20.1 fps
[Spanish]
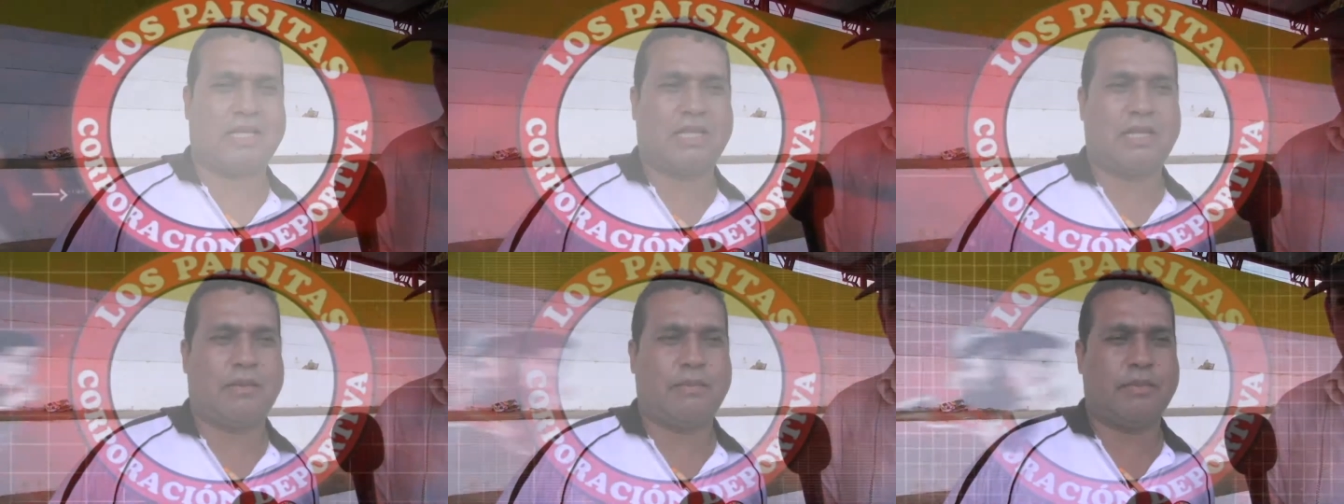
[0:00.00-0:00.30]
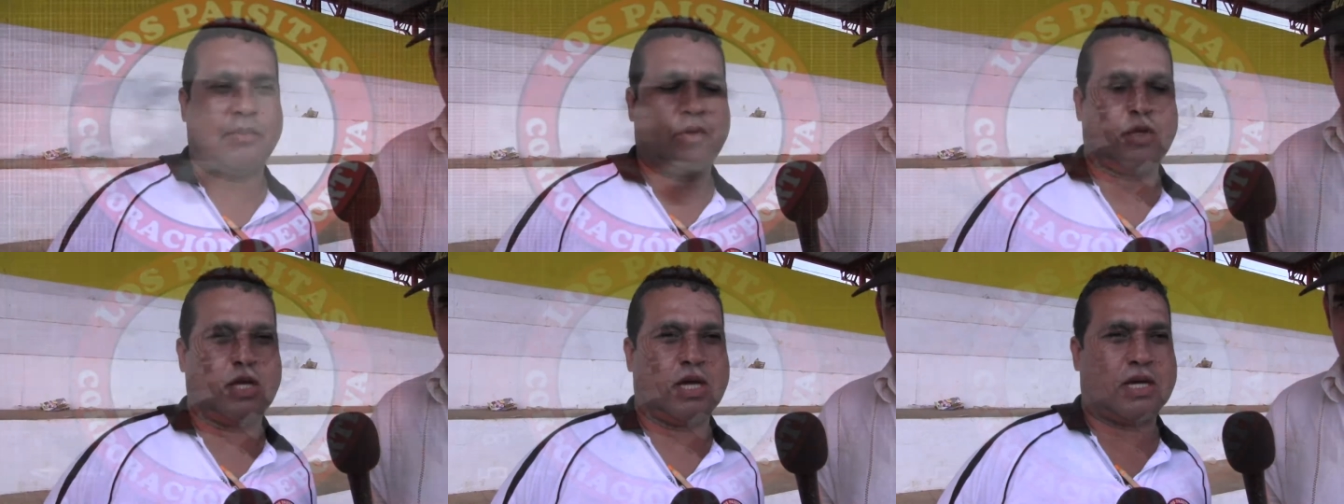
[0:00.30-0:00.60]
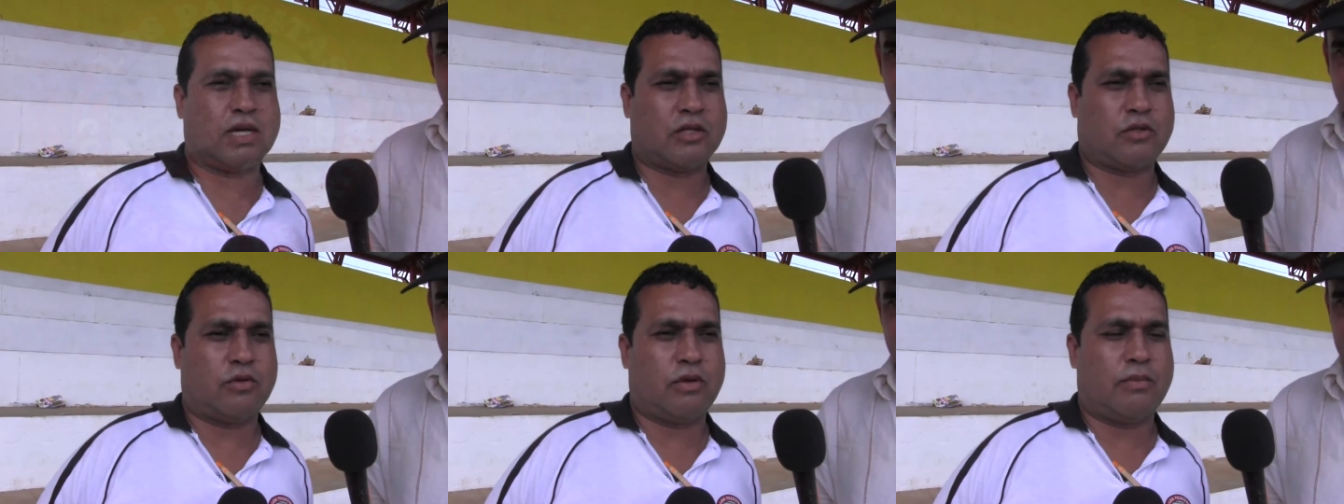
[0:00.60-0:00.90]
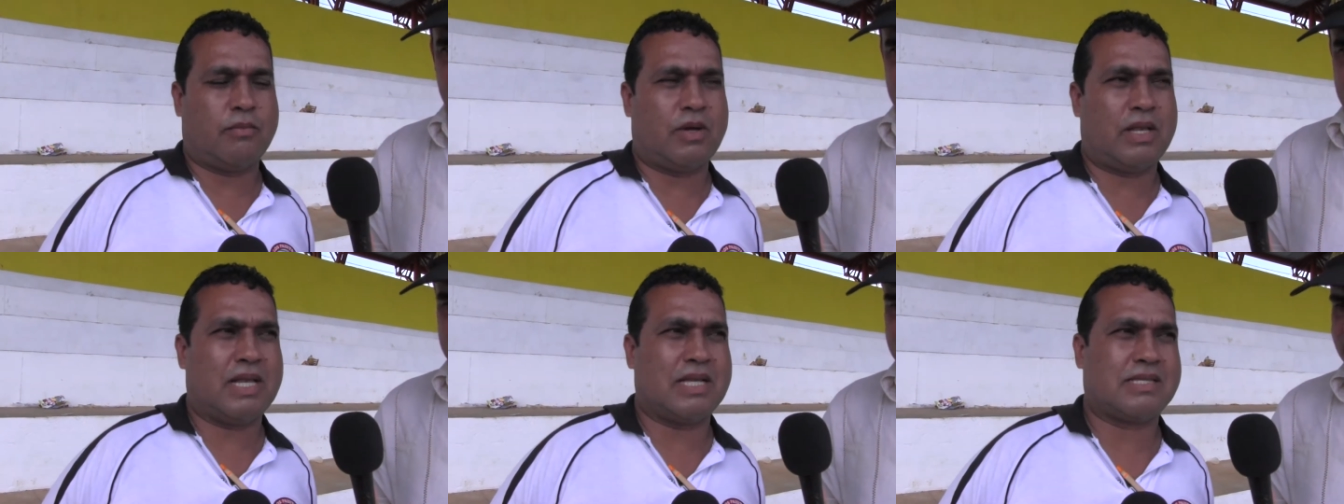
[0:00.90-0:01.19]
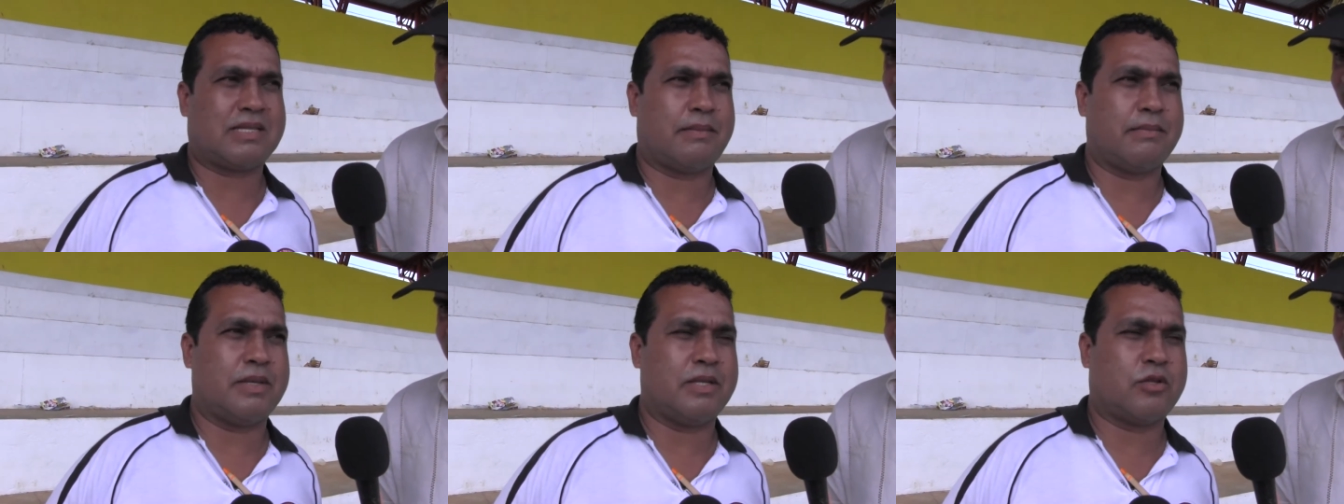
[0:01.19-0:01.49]
el mismo día que tuvimos el
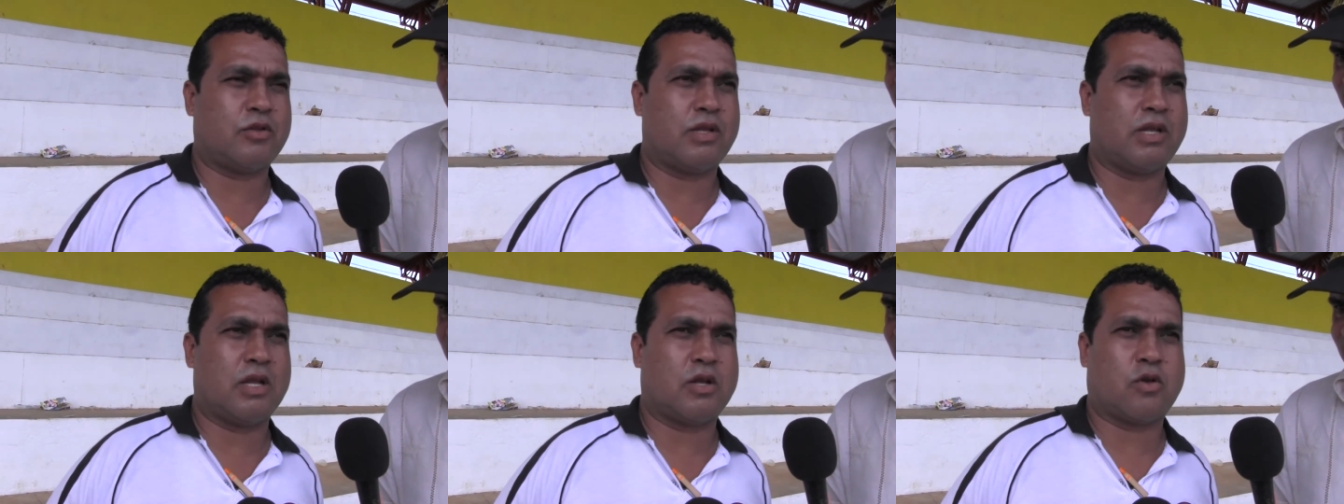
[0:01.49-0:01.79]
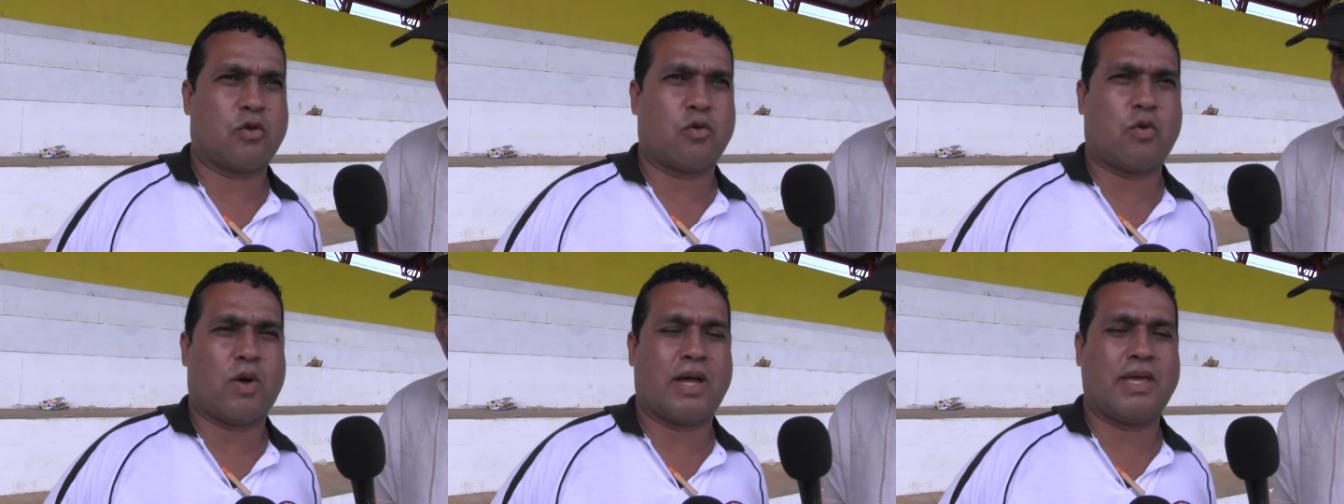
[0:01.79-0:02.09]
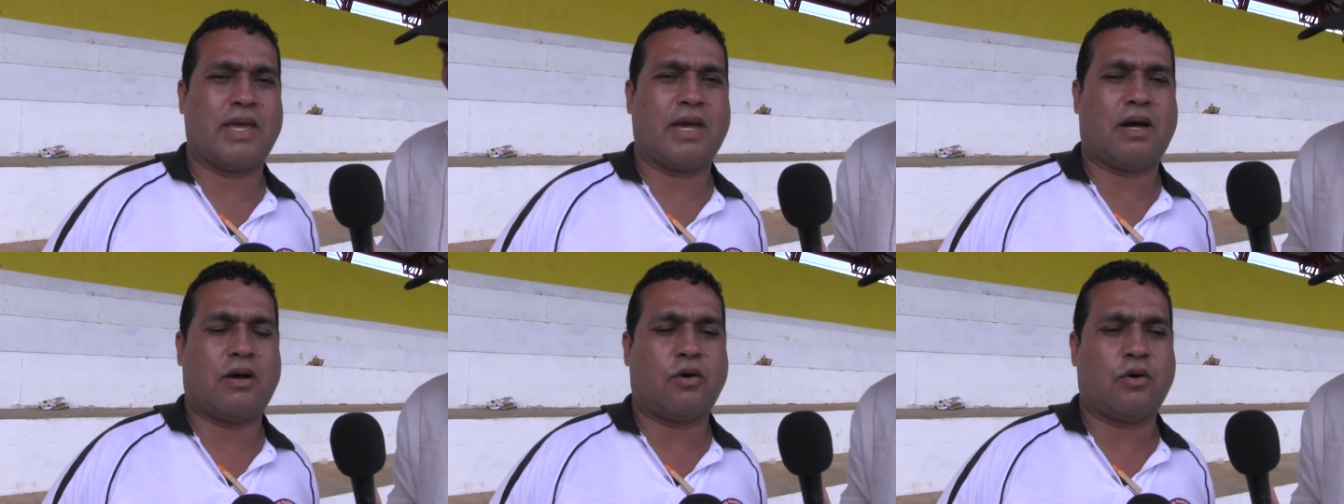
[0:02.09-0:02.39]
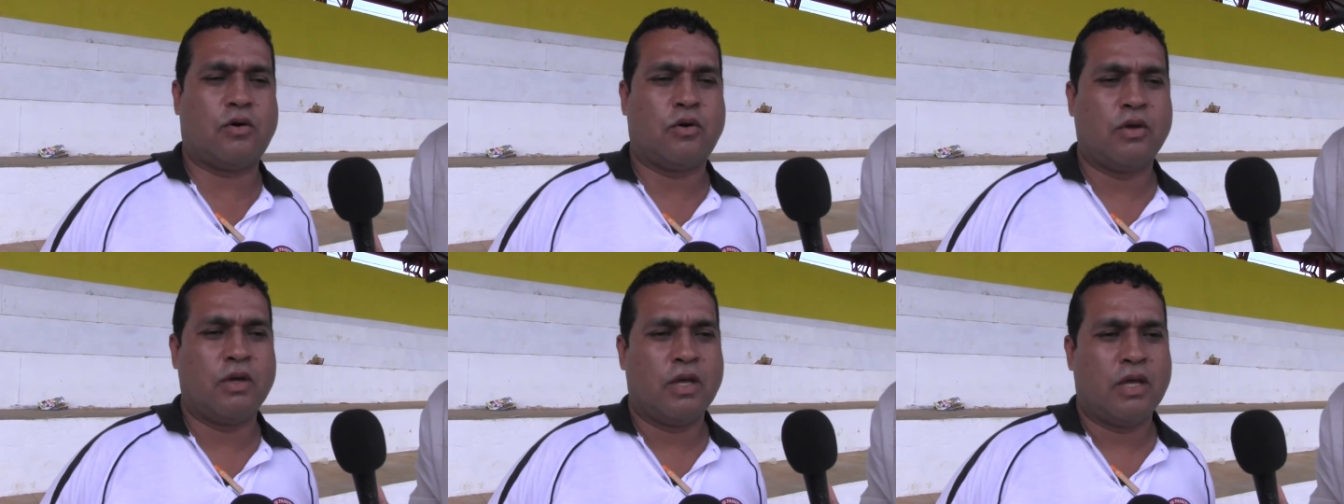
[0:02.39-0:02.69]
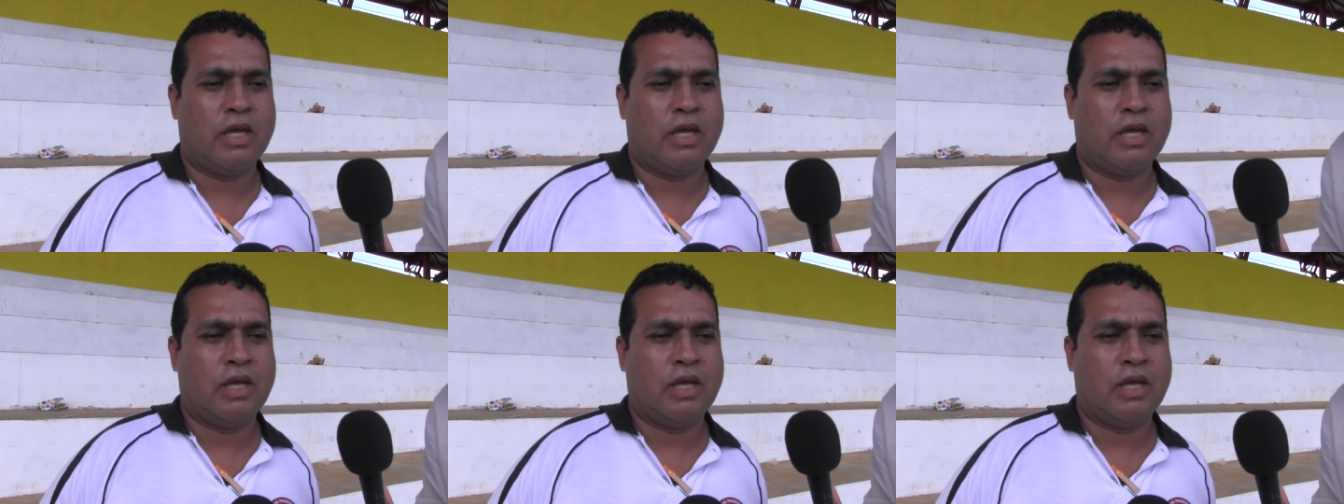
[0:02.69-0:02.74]
lanzamiento en el Club hallado